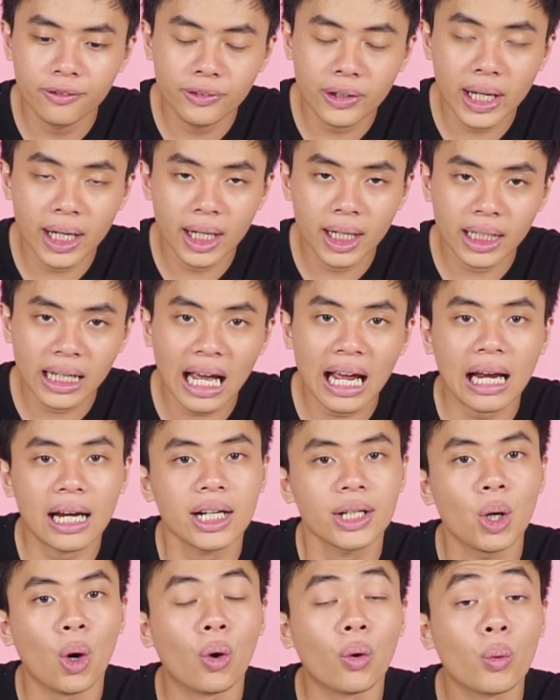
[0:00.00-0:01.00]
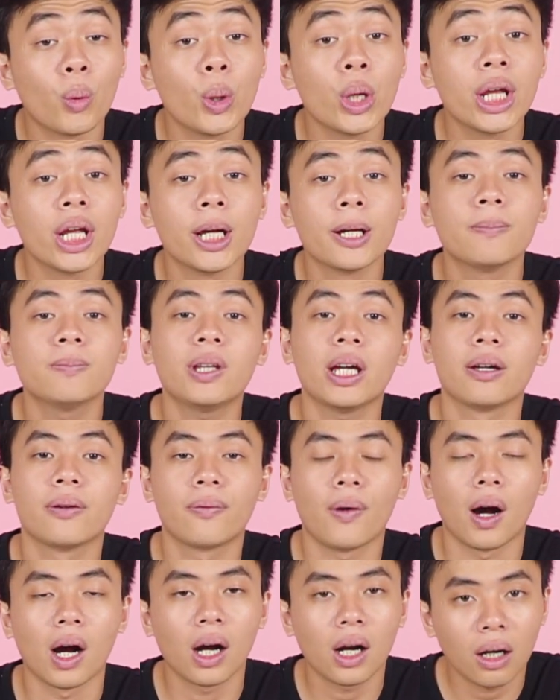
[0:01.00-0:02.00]
về cái độ nguy hiểm thì
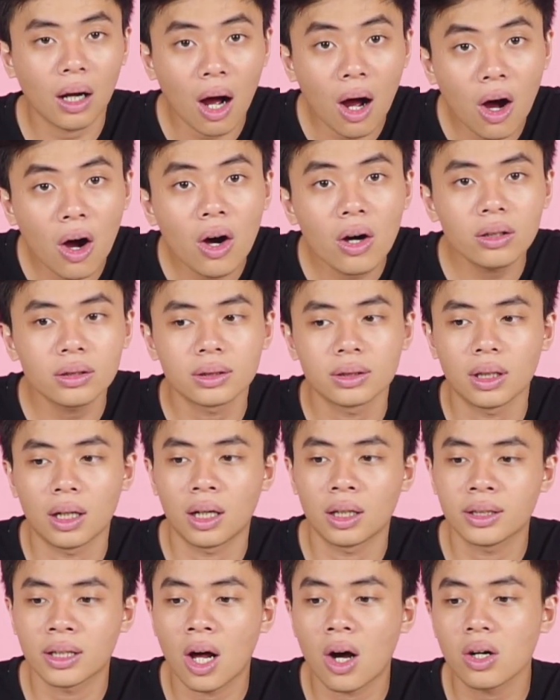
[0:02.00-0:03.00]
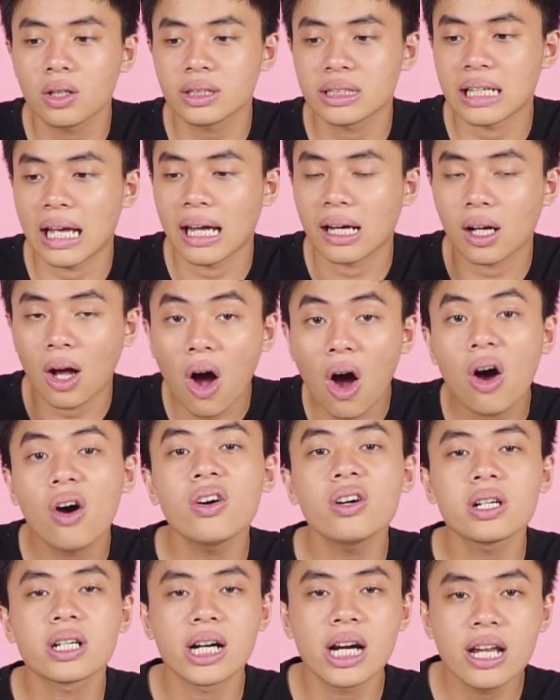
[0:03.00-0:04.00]
vẫn có à, nó sẽ
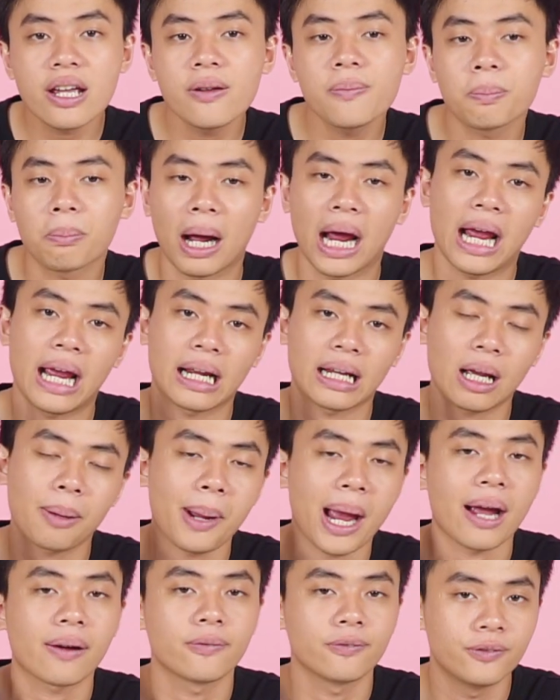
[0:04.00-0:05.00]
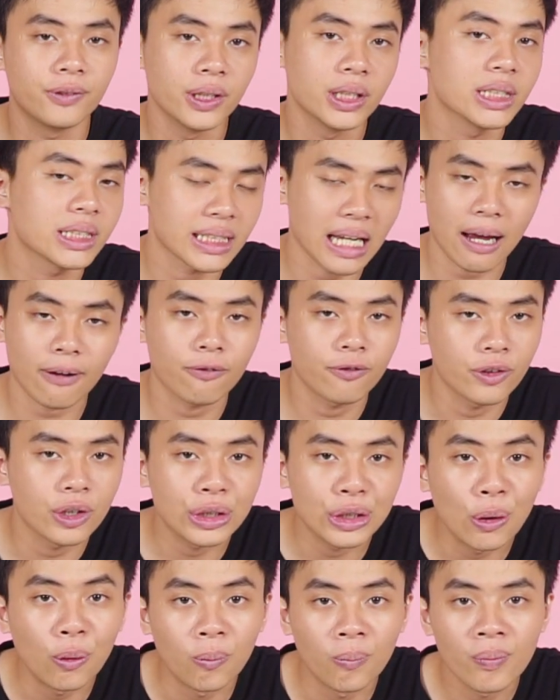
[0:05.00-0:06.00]
có khi mà các bạn vừa sạc vừa
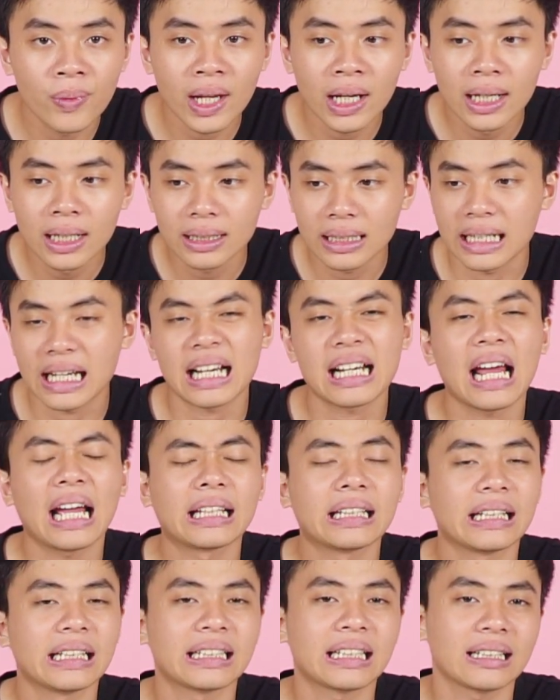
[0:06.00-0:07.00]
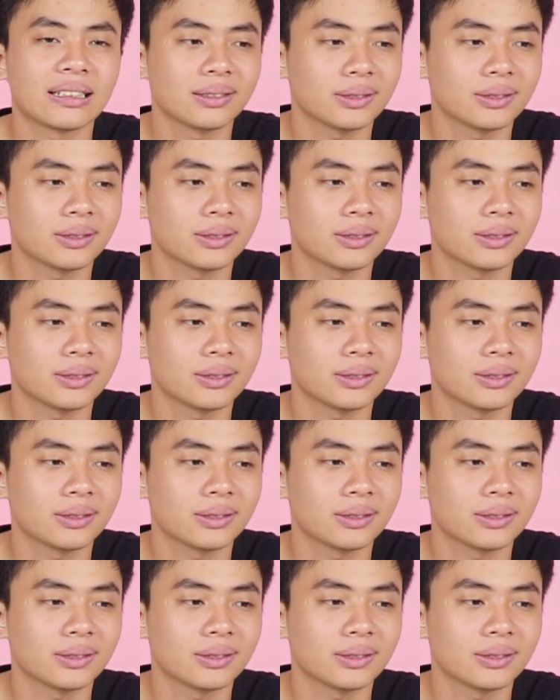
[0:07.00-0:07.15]
dùng thì cái này thì